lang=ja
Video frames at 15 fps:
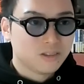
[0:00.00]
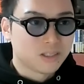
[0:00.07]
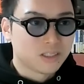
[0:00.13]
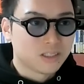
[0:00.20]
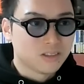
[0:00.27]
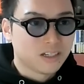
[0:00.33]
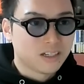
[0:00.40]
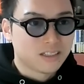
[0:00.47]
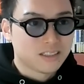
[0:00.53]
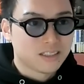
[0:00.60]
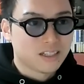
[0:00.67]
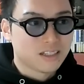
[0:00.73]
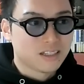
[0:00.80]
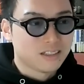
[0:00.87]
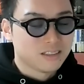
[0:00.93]
とかそんな感
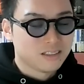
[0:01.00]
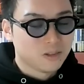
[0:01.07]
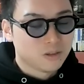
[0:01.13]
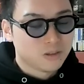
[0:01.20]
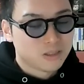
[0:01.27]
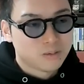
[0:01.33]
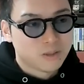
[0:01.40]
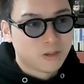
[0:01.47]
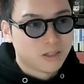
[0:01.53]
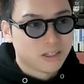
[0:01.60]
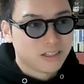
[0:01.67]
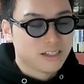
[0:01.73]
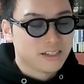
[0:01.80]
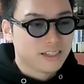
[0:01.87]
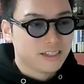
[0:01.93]
じだったんですけど、スマホ
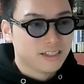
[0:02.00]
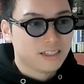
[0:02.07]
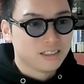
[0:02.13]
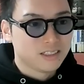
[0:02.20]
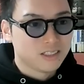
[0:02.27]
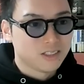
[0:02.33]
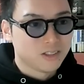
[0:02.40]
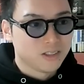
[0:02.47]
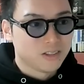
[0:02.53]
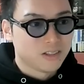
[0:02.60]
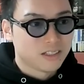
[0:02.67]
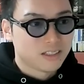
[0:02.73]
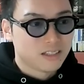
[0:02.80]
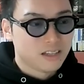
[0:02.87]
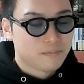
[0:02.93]
が出てきて一気に市場
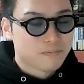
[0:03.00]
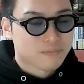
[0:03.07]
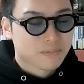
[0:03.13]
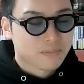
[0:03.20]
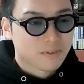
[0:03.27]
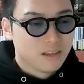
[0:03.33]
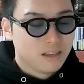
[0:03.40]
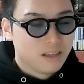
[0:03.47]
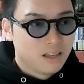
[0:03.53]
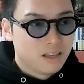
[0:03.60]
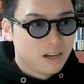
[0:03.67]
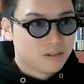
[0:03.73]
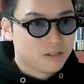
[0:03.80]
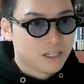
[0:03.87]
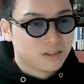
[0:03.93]
広がって、
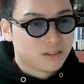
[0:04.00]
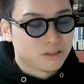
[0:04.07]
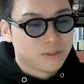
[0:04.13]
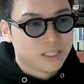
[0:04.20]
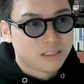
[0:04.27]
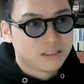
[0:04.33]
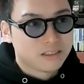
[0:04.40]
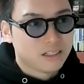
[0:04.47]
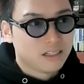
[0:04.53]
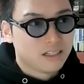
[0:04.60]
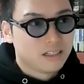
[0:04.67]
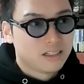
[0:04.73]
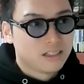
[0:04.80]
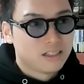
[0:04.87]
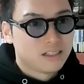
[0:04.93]
アフリエイトをめちゃく
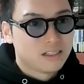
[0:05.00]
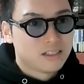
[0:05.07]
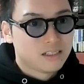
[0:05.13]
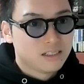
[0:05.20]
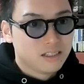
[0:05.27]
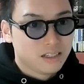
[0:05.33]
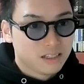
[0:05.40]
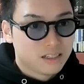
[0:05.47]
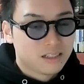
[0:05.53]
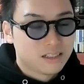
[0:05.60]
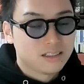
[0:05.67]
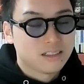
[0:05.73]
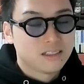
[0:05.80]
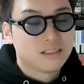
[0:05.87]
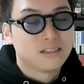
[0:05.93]
ちゃ、ね、
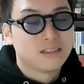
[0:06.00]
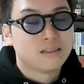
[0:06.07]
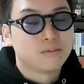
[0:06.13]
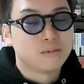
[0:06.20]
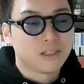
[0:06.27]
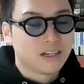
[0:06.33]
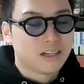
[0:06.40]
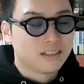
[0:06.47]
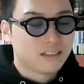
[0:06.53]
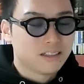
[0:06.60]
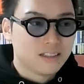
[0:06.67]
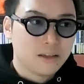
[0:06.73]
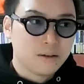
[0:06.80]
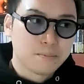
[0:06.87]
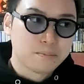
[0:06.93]
盛り上がっ
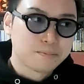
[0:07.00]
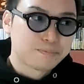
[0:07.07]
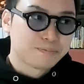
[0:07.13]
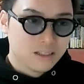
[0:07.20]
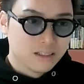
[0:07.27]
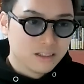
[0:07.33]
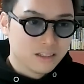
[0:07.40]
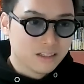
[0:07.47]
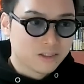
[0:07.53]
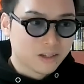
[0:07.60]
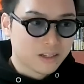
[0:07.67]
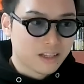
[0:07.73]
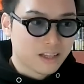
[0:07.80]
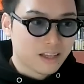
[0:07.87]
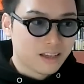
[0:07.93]
てきて、で、
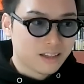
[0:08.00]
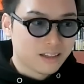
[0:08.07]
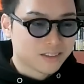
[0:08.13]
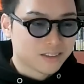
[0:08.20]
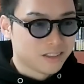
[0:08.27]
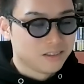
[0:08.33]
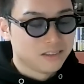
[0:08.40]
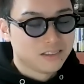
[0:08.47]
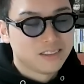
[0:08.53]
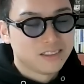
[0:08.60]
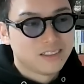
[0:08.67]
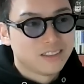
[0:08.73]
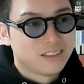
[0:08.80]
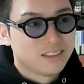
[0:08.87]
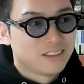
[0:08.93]
それでたくさん
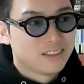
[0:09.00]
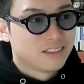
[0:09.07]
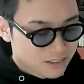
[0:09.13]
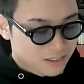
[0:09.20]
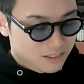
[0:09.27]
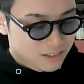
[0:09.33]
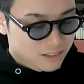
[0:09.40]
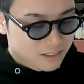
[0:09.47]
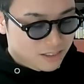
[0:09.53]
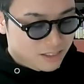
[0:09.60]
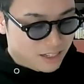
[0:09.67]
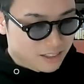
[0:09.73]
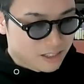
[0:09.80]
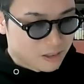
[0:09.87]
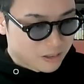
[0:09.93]

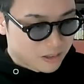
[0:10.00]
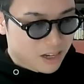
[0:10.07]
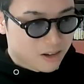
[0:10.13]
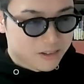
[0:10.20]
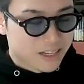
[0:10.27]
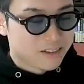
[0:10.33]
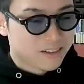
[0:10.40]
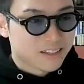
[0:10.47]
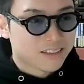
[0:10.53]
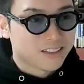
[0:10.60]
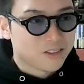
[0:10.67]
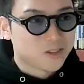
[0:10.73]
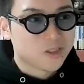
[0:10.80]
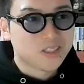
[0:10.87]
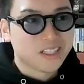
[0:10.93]
専業でアフリエイトやっ
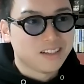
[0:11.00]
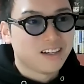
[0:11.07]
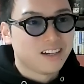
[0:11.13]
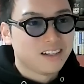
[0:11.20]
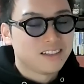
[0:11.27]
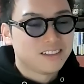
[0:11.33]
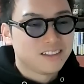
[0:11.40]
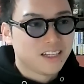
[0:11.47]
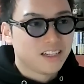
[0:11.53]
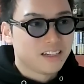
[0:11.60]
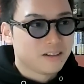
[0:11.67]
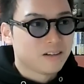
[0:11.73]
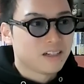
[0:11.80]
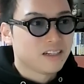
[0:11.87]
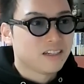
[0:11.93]
てる人っていうのが出
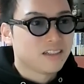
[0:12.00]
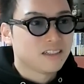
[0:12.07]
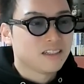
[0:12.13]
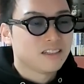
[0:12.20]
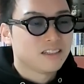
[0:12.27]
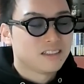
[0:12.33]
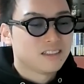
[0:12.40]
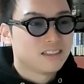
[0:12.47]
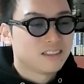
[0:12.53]
てきたわけなんで。